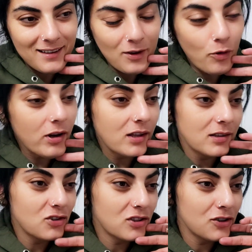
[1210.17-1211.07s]
Öyle
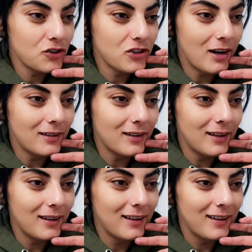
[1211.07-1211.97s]
anlaştık içeride.
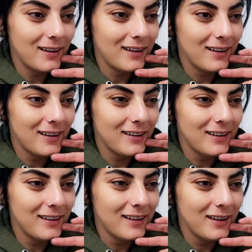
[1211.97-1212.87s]
Yo
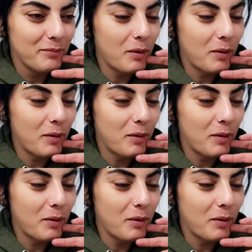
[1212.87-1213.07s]
anlaşmadık.